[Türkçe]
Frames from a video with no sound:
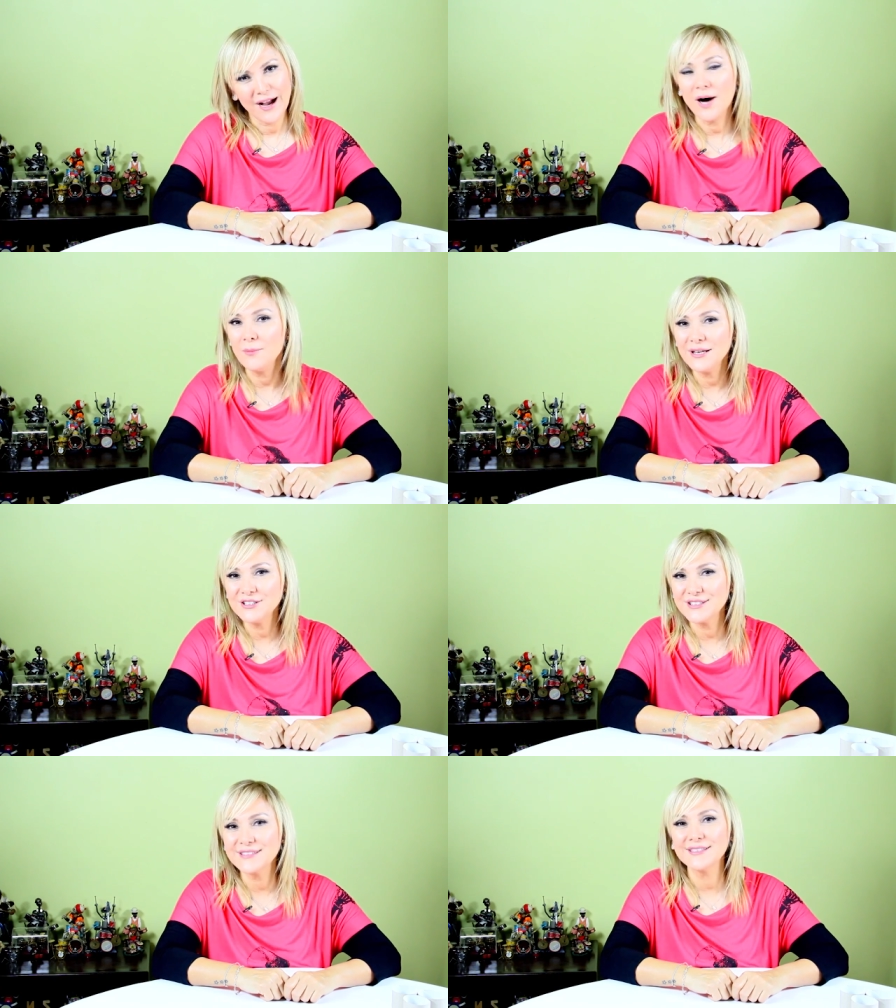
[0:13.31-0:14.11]

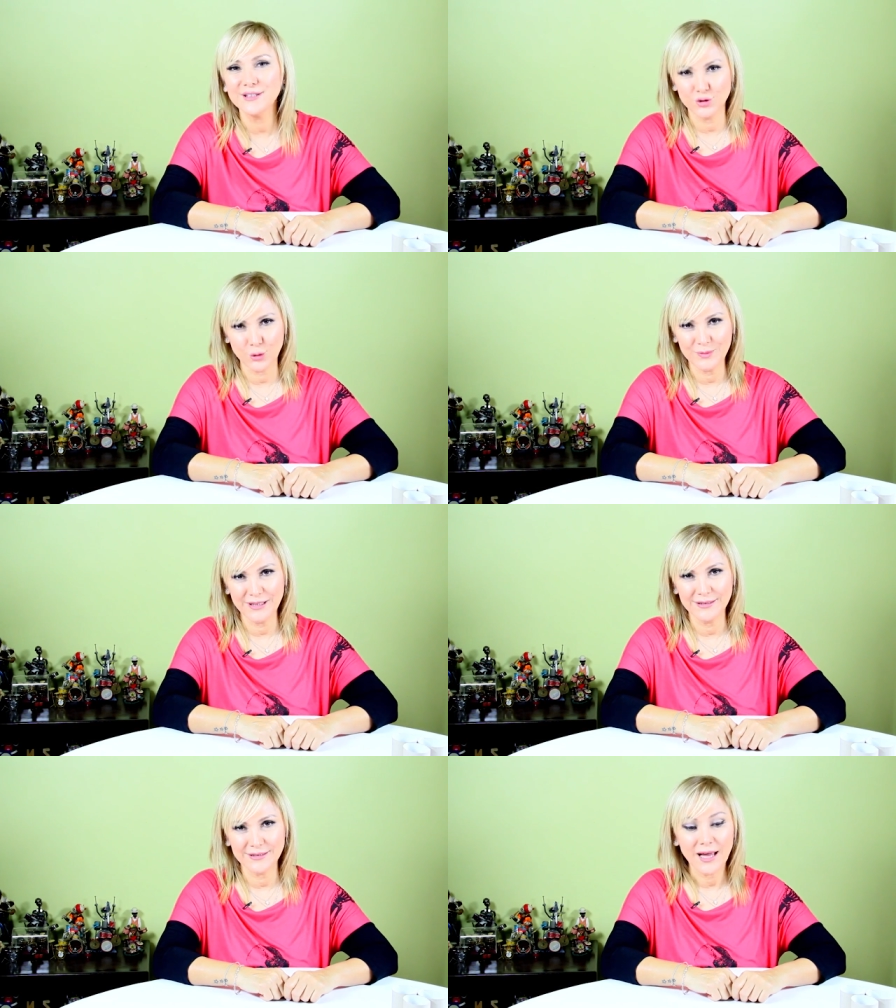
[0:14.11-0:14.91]
Ambalaj atıkları çöp
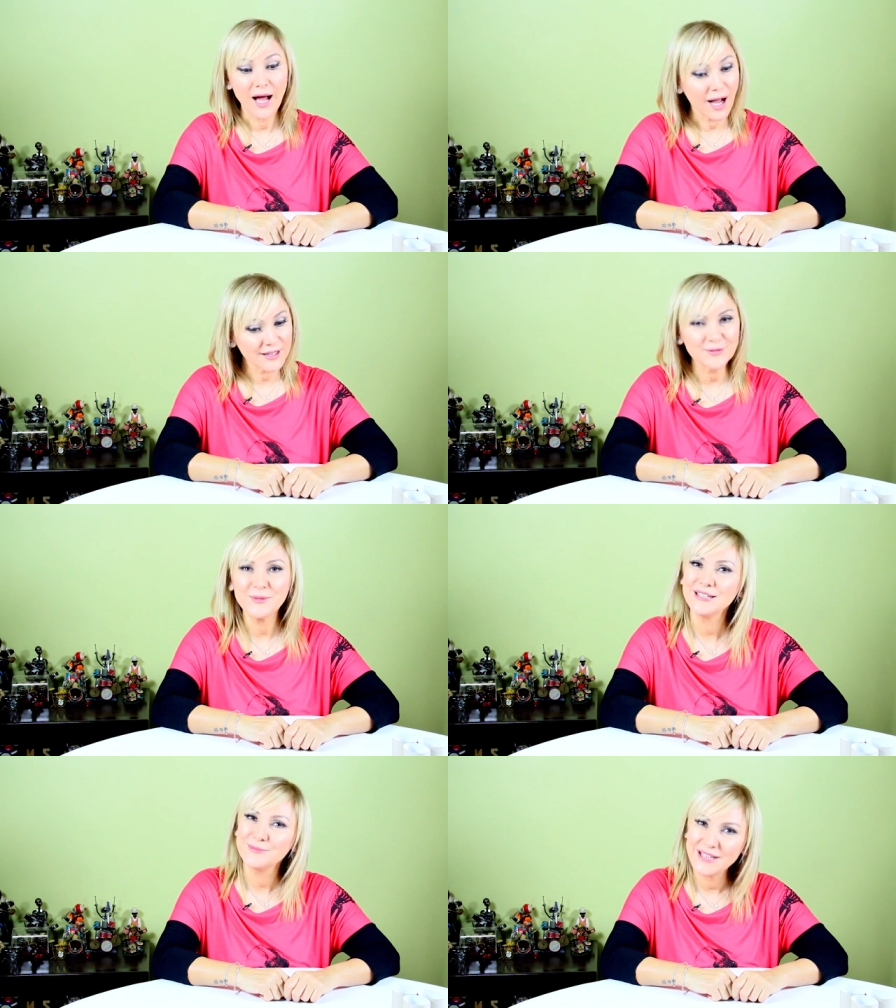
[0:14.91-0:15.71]
değildir.
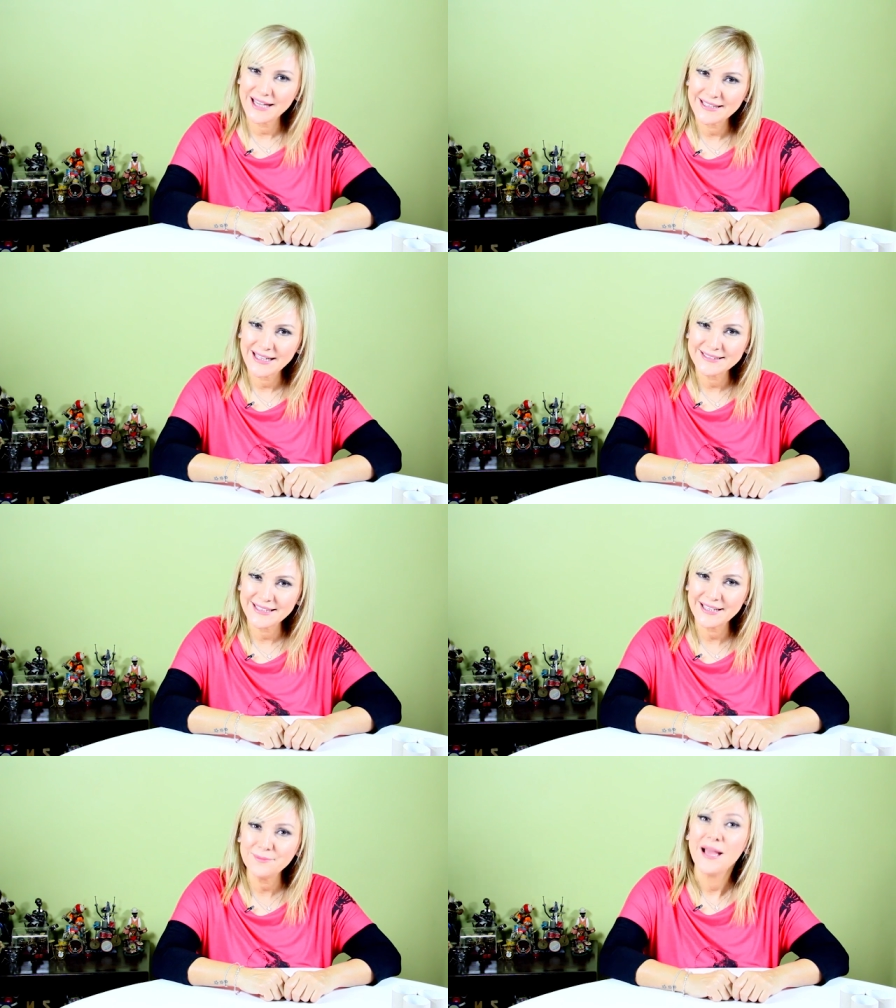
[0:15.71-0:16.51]
Atmayalım,
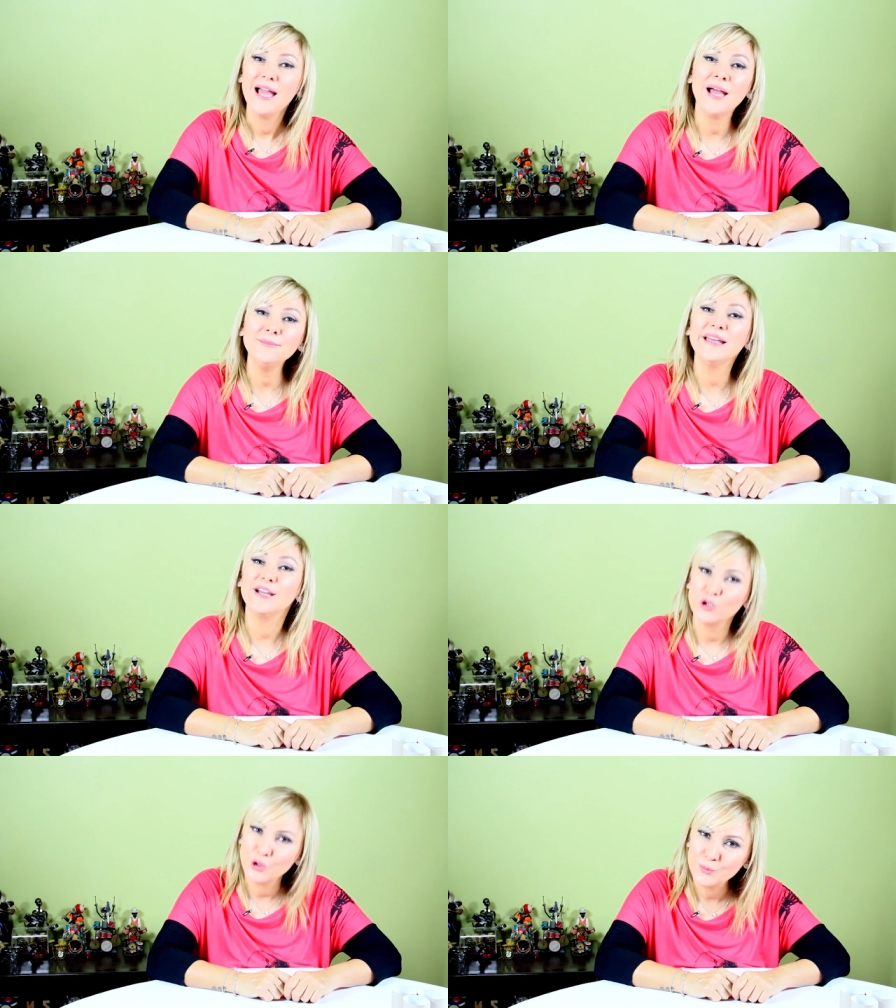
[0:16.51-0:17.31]
değerlendirelim hem de
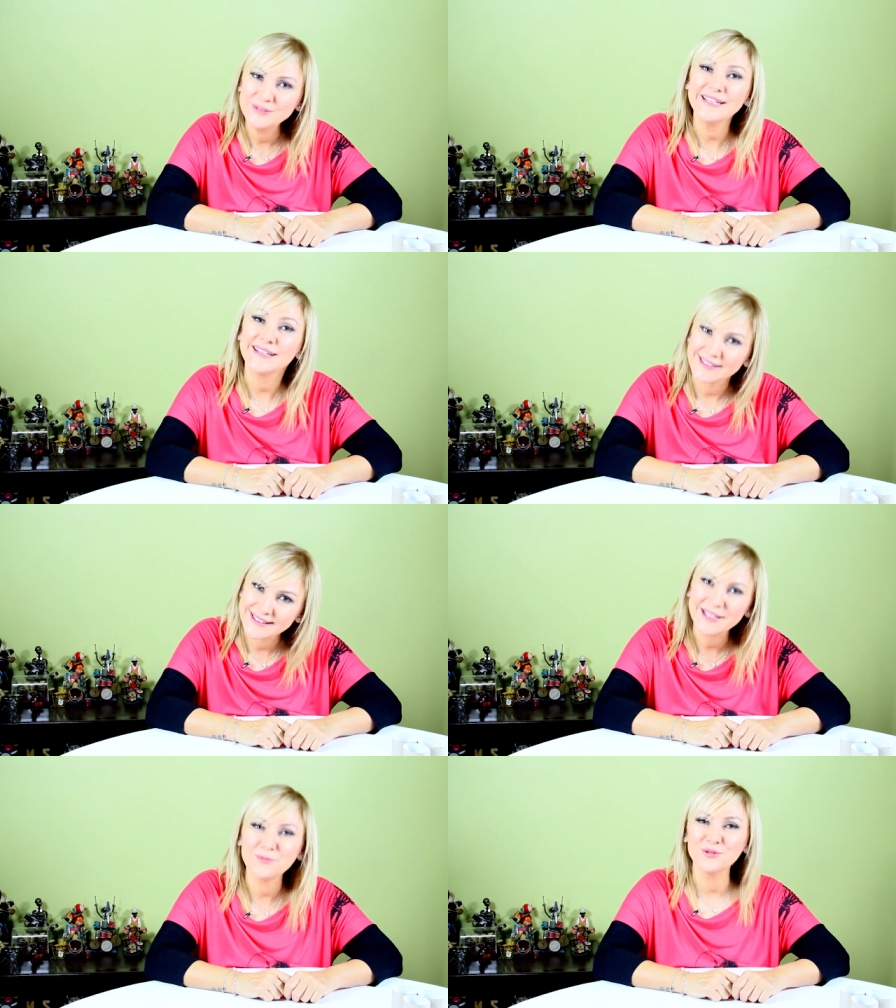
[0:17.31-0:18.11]
ekonomimize
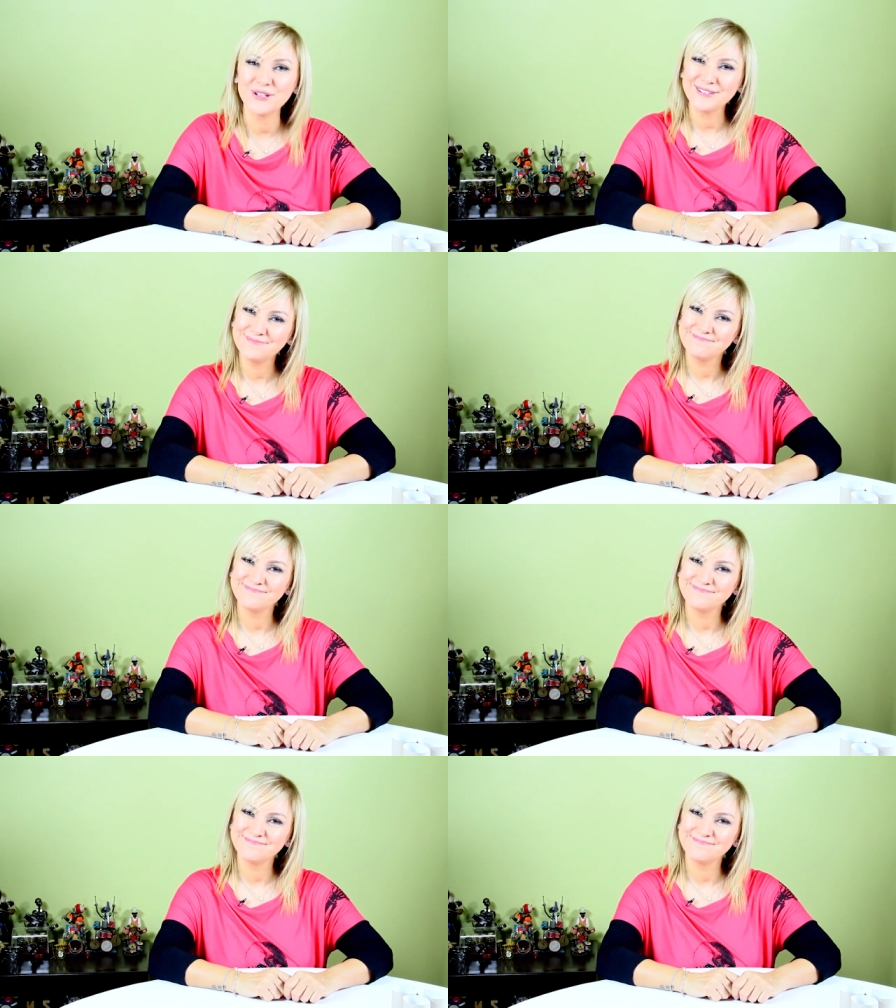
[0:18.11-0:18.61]
katkıda bulunalım.